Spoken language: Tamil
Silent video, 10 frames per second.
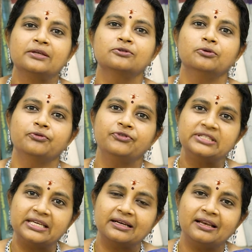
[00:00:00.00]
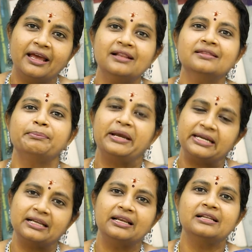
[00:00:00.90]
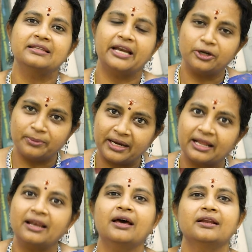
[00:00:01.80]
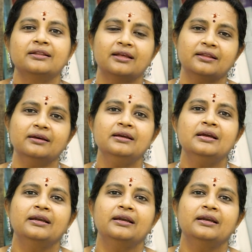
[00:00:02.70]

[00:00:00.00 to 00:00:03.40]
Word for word: ஸோ ஃபிசிக்கல் ஹெல்த் மென்டல் ஹெல்த் ரெண்டுமே நல்லா இருந்தால் தான்